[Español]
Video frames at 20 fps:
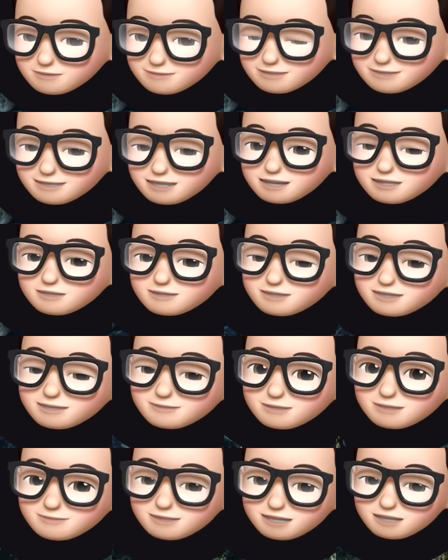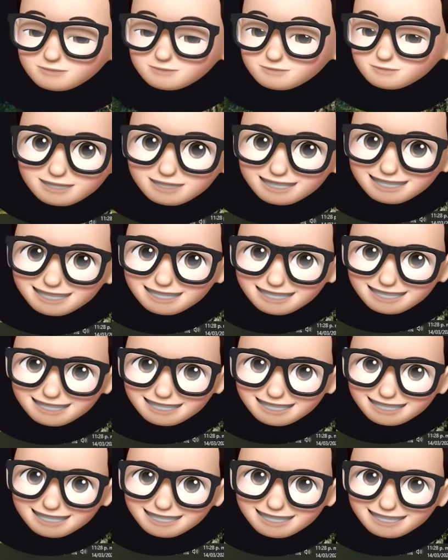comprobarlo, simplemente
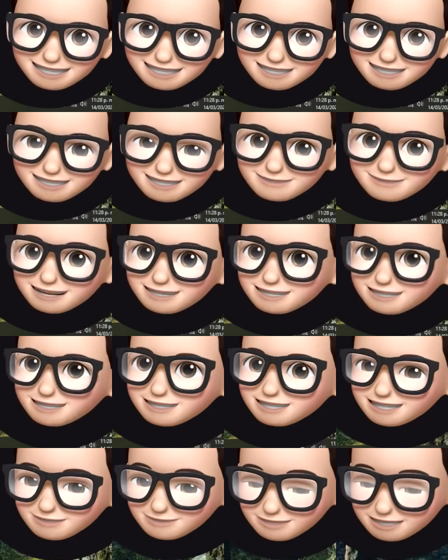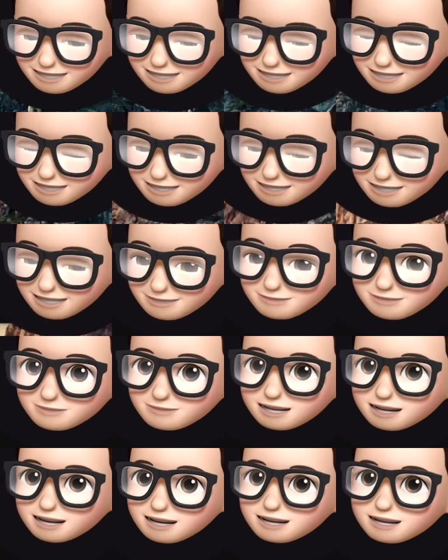digitar el anterior comando, el cual era
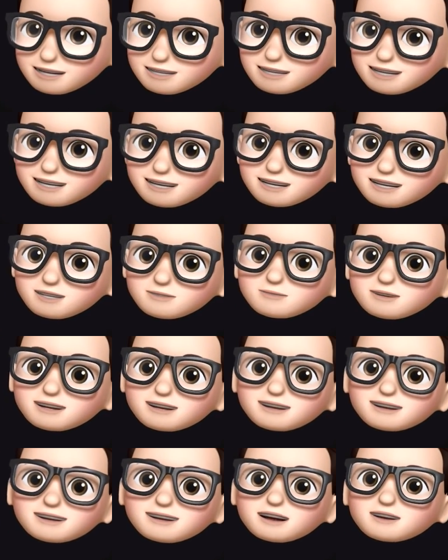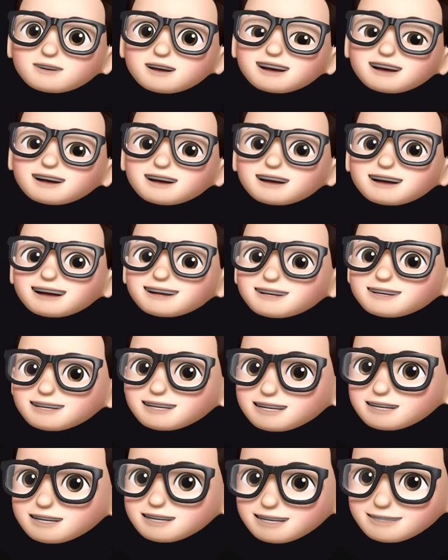mbn Si te das cuenta, ahora la
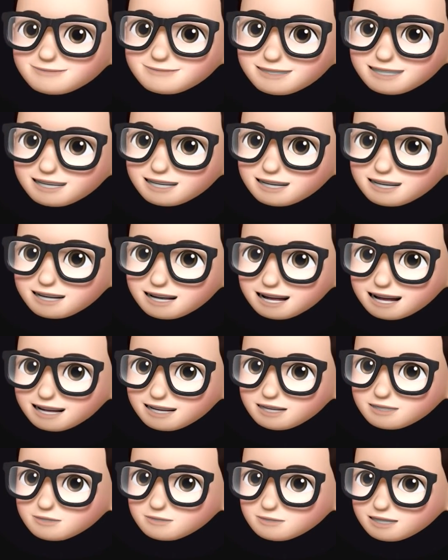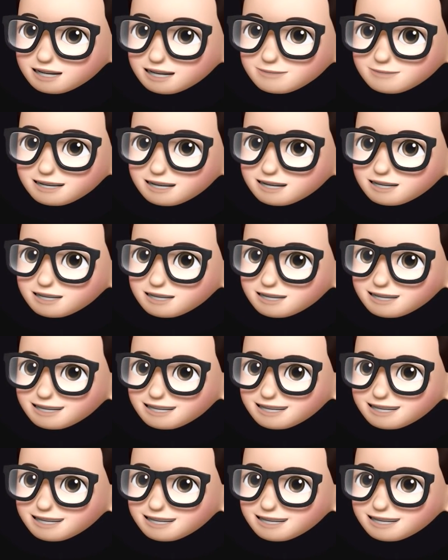salida es totalmente